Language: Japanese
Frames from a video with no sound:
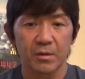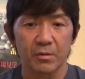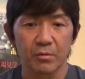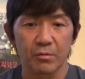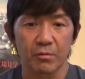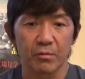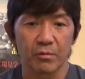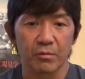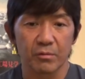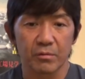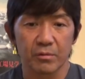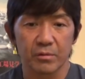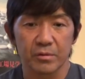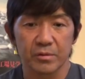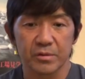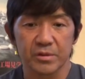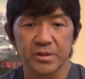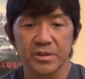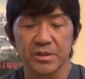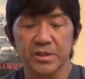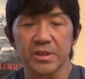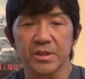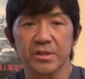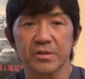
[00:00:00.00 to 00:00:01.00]
こう実
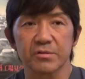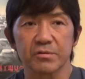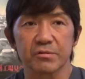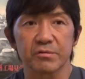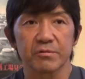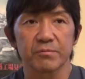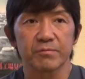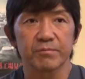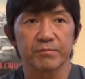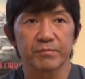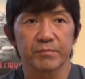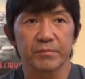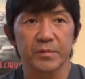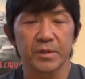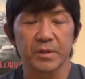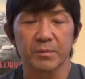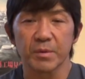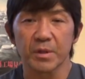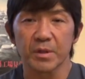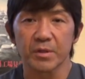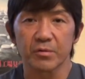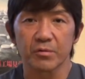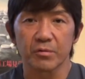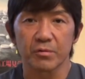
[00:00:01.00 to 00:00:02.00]
施する
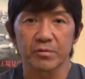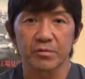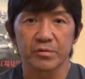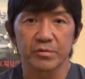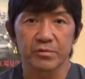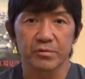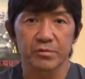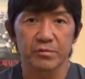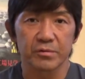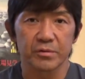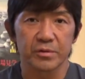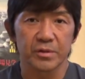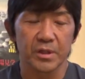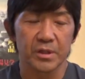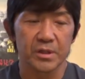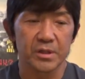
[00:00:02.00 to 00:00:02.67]
イベントを作った